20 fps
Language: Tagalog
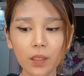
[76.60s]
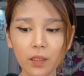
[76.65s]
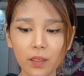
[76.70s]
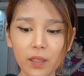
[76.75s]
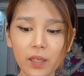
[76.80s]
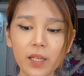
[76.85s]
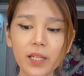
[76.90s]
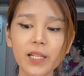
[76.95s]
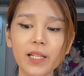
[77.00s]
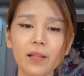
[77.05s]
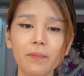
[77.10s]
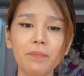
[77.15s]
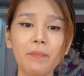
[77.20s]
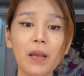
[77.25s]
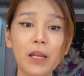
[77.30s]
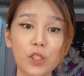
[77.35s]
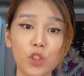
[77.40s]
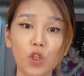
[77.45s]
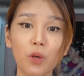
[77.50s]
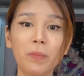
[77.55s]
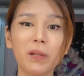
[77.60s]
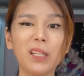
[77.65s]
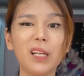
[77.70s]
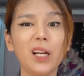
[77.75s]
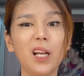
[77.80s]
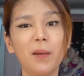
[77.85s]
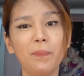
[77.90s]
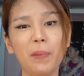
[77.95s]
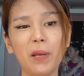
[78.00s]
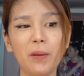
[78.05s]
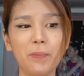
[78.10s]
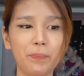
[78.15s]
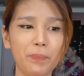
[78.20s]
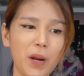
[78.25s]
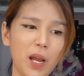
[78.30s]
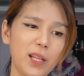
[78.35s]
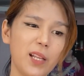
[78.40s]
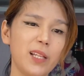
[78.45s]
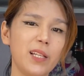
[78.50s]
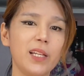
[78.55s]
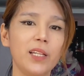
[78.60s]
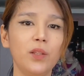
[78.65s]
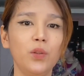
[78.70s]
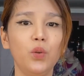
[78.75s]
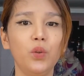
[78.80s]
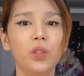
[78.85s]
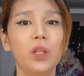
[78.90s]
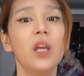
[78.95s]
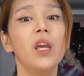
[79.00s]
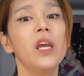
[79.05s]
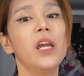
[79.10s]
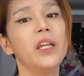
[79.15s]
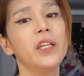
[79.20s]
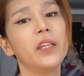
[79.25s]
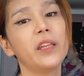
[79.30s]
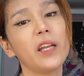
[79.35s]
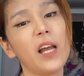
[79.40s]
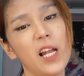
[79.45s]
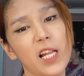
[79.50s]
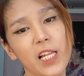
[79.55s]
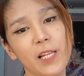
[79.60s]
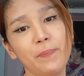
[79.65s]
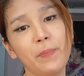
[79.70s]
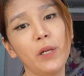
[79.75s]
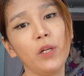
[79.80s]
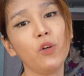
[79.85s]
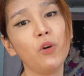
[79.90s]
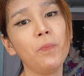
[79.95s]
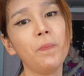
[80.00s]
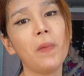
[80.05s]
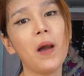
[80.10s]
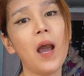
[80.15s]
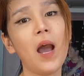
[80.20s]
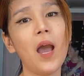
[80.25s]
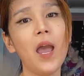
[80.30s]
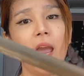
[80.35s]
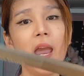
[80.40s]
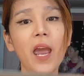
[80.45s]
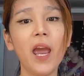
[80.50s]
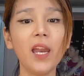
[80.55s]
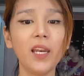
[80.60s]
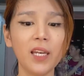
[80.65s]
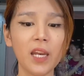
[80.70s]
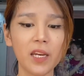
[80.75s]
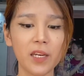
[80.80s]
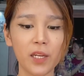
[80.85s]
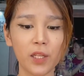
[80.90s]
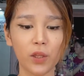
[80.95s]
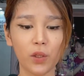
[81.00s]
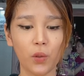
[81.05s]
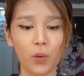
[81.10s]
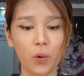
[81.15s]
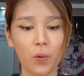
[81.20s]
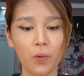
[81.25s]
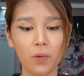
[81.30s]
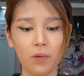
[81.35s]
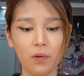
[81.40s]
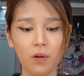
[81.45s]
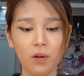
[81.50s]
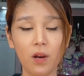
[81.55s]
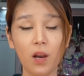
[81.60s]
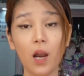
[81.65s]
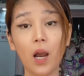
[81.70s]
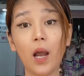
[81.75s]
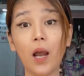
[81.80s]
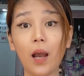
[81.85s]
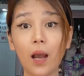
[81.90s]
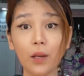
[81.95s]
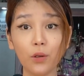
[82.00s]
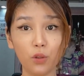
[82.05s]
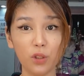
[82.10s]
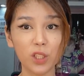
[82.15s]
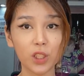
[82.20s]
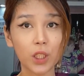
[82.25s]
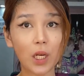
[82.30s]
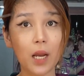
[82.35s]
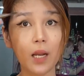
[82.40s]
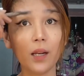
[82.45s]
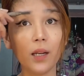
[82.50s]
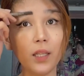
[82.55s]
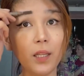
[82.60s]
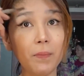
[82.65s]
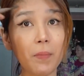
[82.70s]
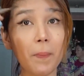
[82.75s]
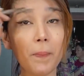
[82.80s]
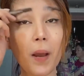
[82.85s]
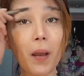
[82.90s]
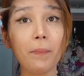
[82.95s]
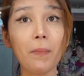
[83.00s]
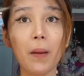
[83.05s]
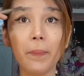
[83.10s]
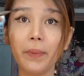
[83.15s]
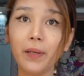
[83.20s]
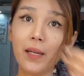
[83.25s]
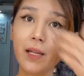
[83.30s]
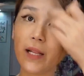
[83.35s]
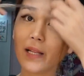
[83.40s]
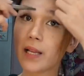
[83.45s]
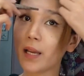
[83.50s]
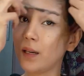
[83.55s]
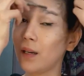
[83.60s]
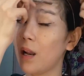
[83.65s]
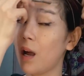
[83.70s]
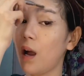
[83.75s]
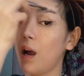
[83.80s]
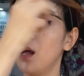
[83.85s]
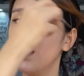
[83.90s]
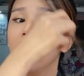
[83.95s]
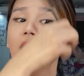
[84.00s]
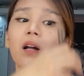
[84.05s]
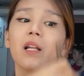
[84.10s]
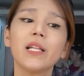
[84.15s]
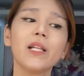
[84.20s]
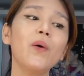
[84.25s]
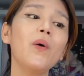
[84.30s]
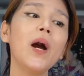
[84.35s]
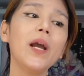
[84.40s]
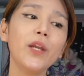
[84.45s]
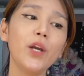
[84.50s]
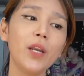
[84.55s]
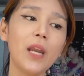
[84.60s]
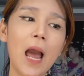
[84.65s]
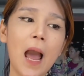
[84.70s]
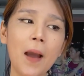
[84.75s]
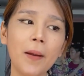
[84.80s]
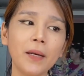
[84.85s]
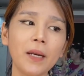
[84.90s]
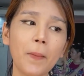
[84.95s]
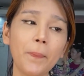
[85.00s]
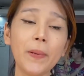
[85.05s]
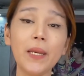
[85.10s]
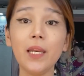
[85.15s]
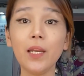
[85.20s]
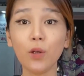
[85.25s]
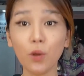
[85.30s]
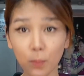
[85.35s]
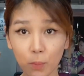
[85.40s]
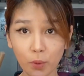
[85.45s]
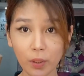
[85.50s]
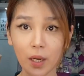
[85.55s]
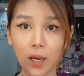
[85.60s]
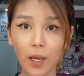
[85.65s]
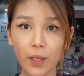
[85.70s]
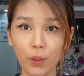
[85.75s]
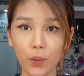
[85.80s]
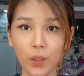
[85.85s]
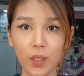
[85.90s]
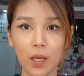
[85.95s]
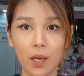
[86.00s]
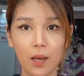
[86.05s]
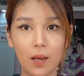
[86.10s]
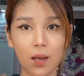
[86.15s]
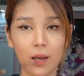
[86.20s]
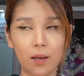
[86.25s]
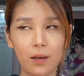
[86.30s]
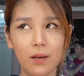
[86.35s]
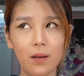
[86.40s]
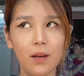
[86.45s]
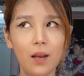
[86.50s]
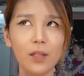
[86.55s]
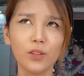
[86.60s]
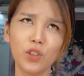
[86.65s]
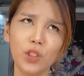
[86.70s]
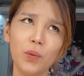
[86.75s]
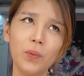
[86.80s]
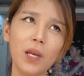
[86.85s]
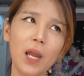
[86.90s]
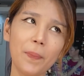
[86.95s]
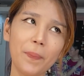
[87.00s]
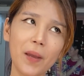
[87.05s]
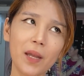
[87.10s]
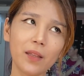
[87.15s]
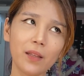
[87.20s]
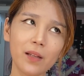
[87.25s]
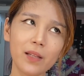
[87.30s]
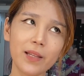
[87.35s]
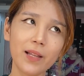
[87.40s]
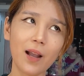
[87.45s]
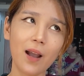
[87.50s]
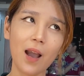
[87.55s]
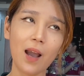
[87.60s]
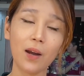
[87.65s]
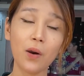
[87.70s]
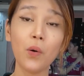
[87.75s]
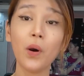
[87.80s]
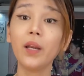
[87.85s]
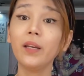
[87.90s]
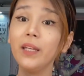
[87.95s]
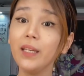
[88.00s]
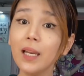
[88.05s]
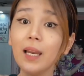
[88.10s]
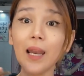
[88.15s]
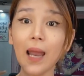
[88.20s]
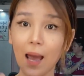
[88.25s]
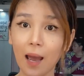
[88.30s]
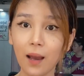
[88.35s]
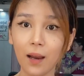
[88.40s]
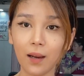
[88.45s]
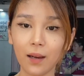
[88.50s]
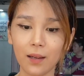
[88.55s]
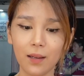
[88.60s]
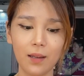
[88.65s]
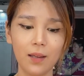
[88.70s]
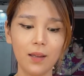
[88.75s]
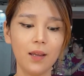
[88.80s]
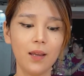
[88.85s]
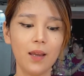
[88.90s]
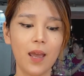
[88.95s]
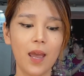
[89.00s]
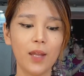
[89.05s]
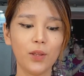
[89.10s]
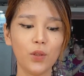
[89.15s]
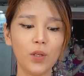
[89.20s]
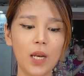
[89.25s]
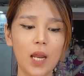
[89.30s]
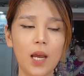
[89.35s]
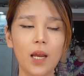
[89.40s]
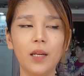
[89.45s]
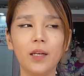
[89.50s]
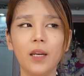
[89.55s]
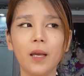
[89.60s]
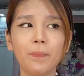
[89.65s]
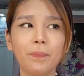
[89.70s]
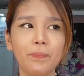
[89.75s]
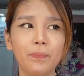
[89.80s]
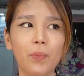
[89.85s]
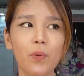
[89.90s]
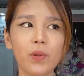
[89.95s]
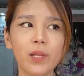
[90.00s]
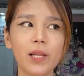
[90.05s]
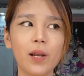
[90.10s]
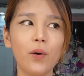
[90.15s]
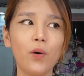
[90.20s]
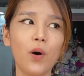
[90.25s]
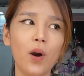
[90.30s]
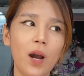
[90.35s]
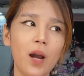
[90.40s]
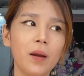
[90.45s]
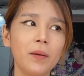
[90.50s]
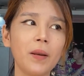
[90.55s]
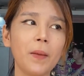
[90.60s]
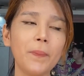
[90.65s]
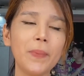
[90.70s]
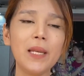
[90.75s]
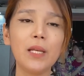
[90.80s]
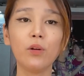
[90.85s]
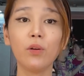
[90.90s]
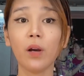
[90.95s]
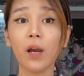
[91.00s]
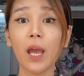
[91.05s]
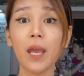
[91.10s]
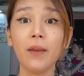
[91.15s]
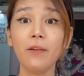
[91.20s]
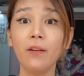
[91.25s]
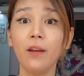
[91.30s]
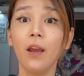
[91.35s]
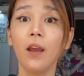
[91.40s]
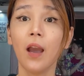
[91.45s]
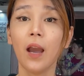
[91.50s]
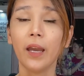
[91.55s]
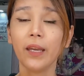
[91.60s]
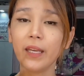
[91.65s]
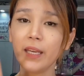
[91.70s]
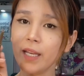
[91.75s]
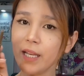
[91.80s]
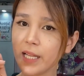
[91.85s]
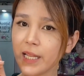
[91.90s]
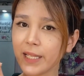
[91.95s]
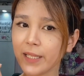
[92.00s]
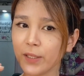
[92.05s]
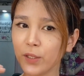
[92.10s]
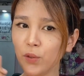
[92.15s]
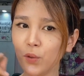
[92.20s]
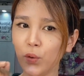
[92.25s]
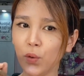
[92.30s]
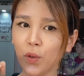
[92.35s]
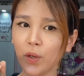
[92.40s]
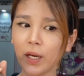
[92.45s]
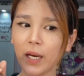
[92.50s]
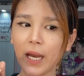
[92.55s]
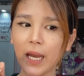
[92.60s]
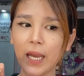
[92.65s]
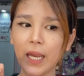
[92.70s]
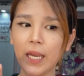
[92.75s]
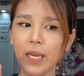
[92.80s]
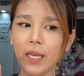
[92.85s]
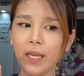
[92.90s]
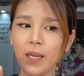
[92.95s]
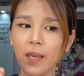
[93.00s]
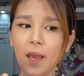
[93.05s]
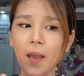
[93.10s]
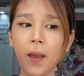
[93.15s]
is medyo matagal pa yung processing nun. Ito transfer ko pa. Eh, unlike nito, ano na siya agad, di ba? Pak mabilisan lang. So, ayun, ang napili ko muna ngayon ha. Actually, wala pa yatang isang araw. Kanina lang. Ito lang, nag-post ako. Ang napili ko na kay, is yung kay